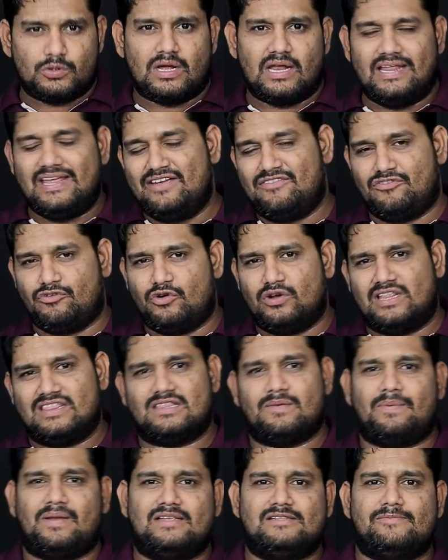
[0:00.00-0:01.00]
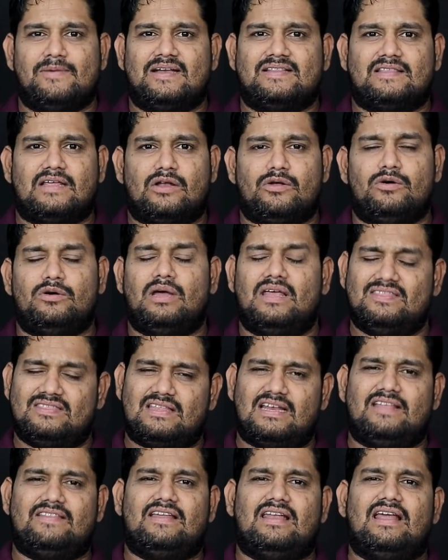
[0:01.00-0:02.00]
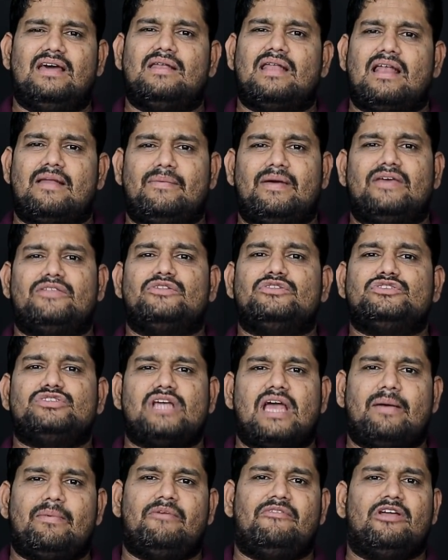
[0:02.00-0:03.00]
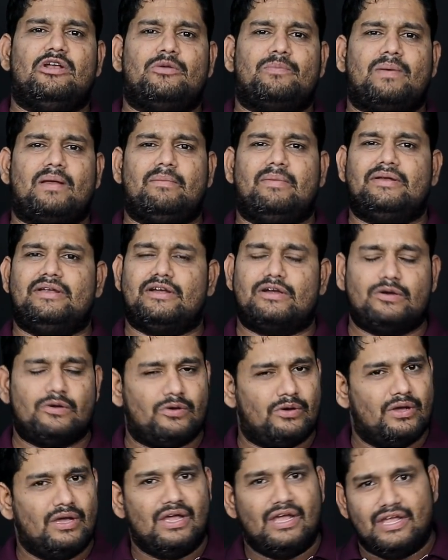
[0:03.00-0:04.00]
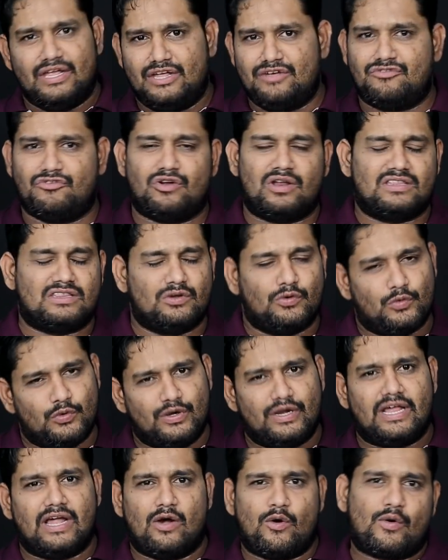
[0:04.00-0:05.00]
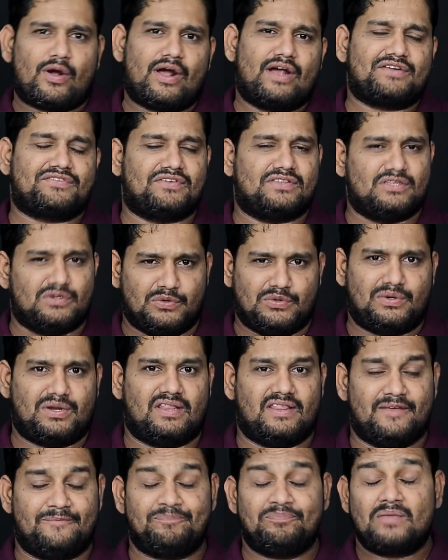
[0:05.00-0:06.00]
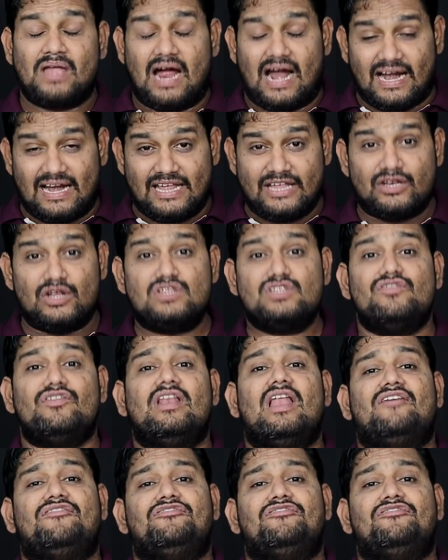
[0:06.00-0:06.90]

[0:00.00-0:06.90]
చూడాలి ఈ ఫోన్ ఎంత ప్రైస్ పెడతారో ఎంత లేదన్నా నలభై ఐదు నుంచి యాభై వేల రూపాయల బడ్జెట్లో ఈ ఫోన్ అయితే ఉండే అవకాశం అయితే ఉంటుంది అండ్ ఈరోజు వీళ్ళు